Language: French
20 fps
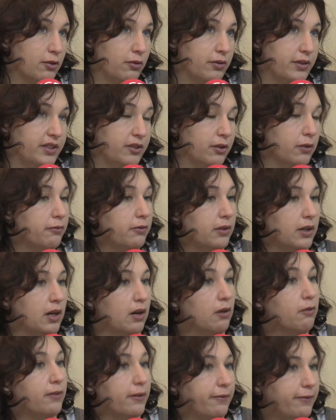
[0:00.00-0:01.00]
en disant
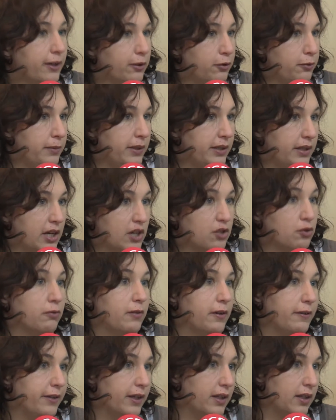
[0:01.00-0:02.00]
voilà, on va faire du ménage, on
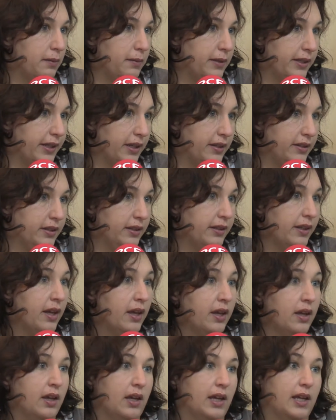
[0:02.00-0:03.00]
va faire de la mécanique.
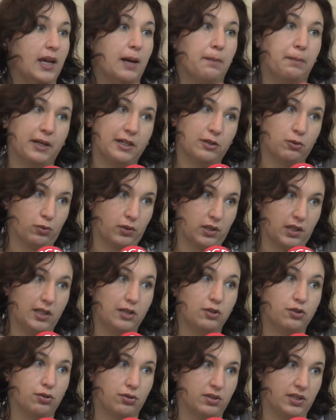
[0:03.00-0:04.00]
Et après, ils ont créé
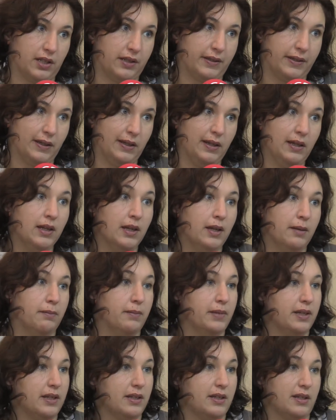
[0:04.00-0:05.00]
une société.
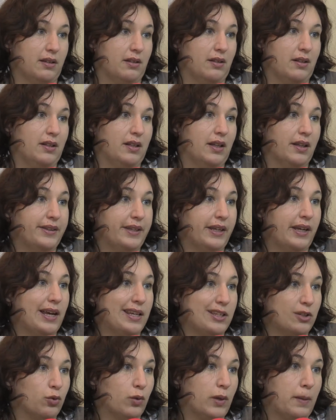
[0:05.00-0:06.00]
Mais
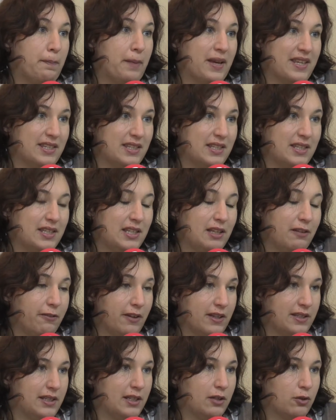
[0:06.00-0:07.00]
l'intégration n'est pas si
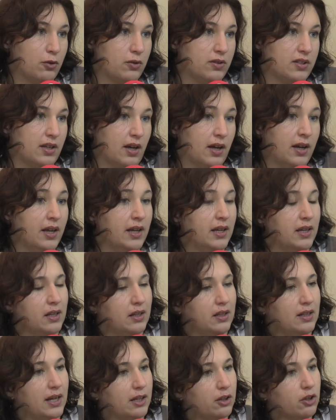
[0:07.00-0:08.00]
facile que ça.
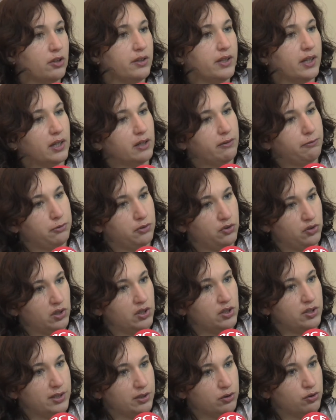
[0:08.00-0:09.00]
L'accueil des
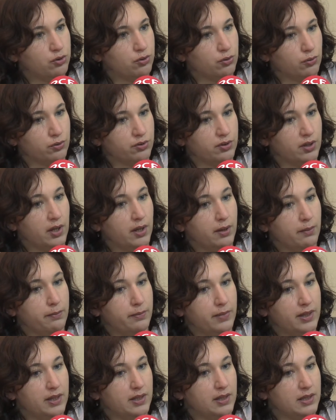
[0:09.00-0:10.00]
réfugiés, c'est une chose,
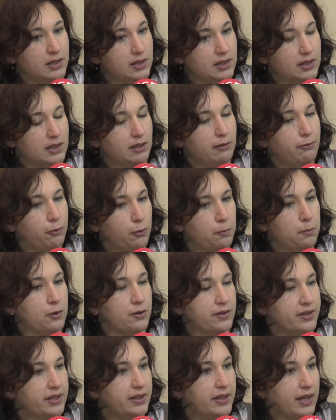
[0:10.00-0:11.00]
mais ce qu'il faut
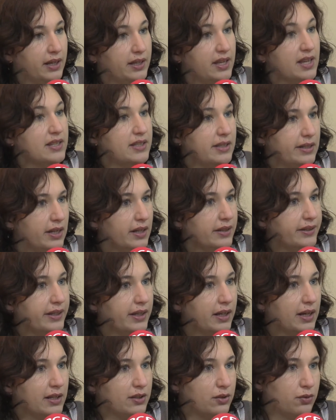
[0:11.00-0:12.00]
penser derrière, c'est
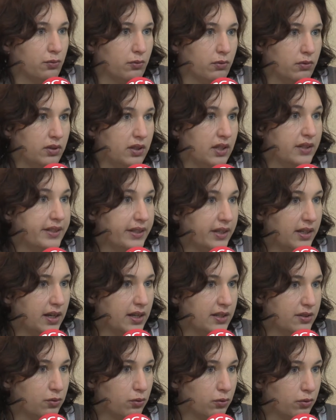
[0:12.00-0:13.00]
l'intégration.
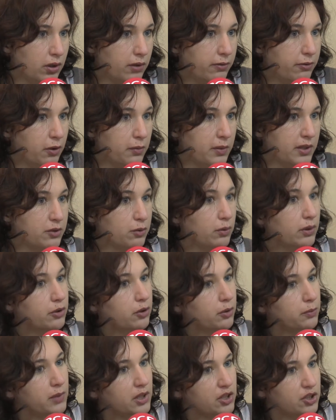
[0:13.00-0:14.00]
L'intégration dans l'information et
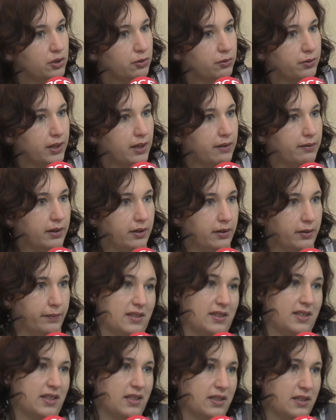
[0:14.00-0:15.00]
dans le marché du travail.
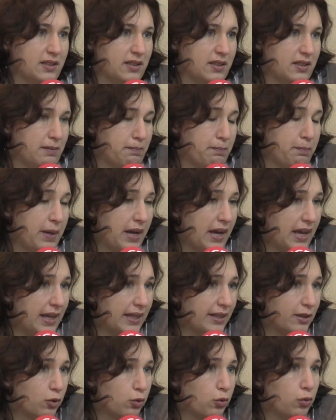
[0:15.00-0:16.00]
C'est pas
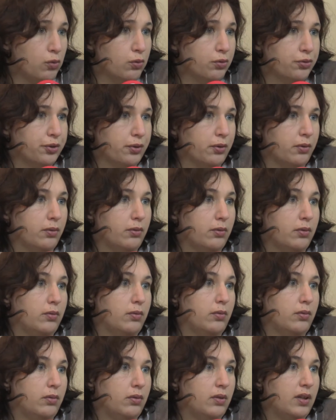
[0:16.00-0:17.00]
être contre
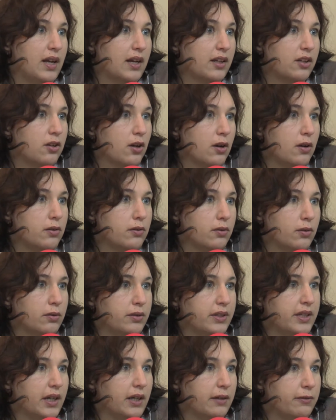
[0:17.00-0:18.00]
euh, l'accueil
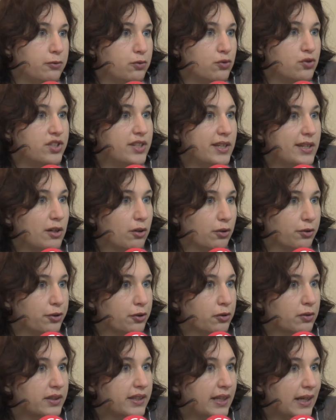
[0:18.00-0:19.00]
des réfugiés en
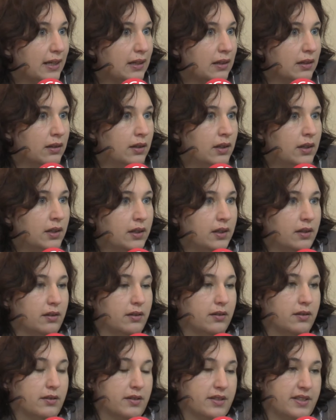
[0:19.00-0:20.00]
tant que tel,
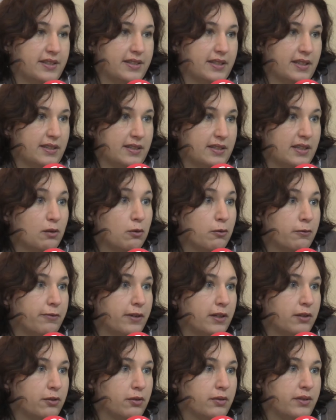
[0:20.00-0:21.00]
euh, c'est le
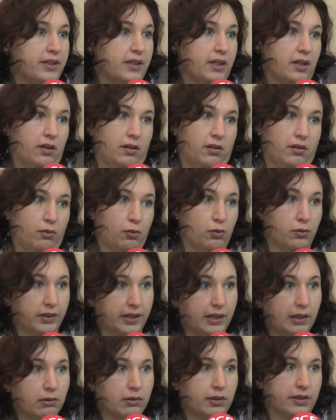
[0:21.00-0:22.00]
fait de dire
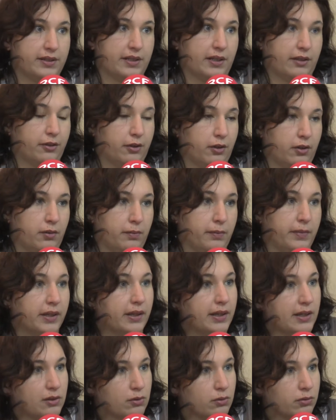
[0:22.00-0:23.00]
Ok, on les accueille, mais
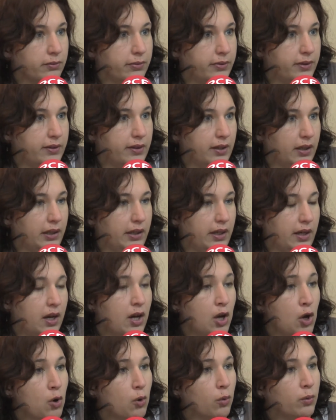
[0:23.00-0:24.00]
qu'est-ce qu'on fait derrière
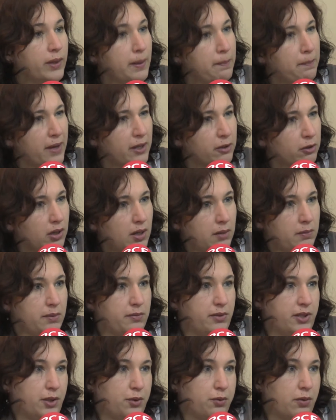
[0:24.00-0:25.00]
On n'est pas dans la
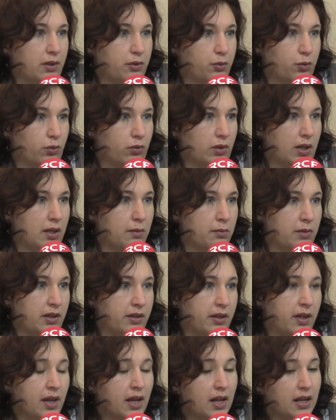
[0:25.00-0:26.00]
même situation que
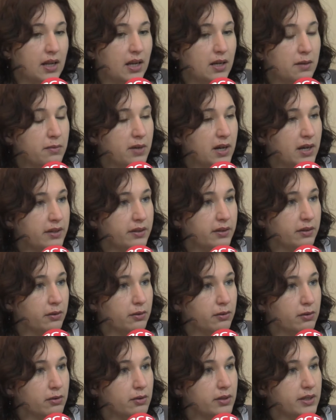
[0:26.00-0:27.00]
l'Allemagne. L'Allemagne,
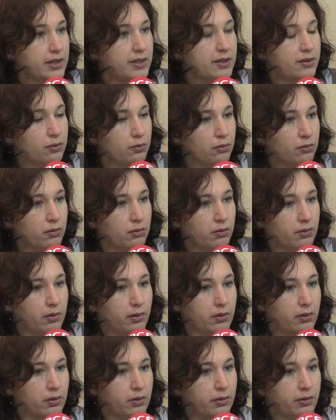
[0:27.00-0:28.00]
eux, ils sont
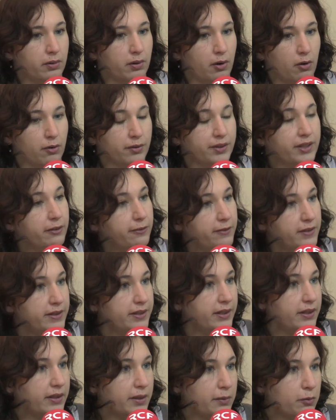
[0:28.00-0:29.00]
euh, en
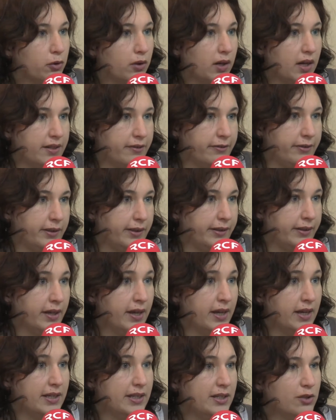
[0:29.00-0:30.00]
déficit
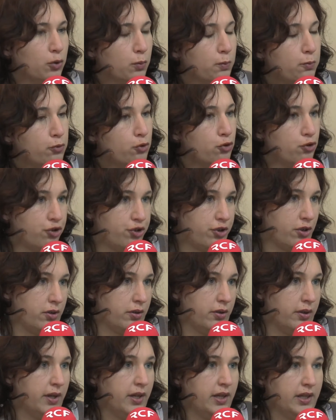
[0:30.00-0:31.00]
démographique. Ils ont plus de
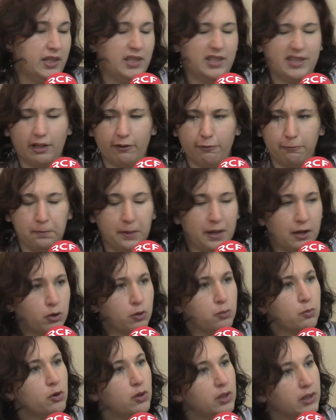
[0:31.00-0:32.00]
jeunes. Ils ne savent pas
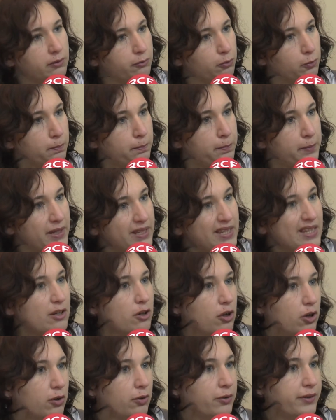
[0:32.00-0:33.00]
comment ils vont payer
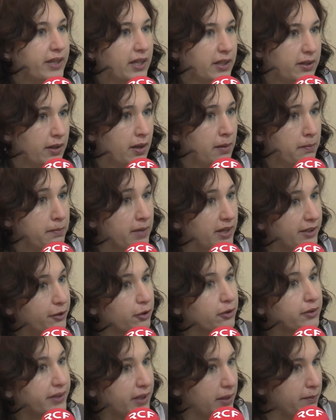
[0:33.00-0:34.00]
leur retraite. Ma
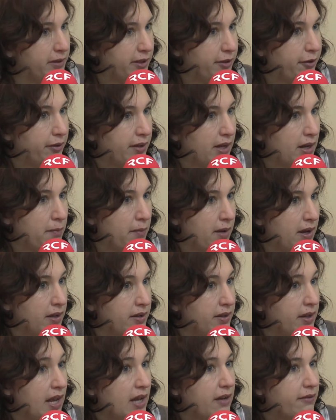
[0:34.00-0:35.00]
tante qui habite en
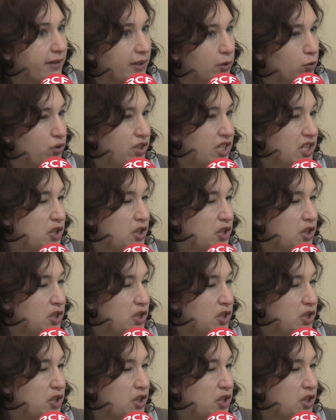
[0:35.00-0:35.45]
Allemagne, elle va toucher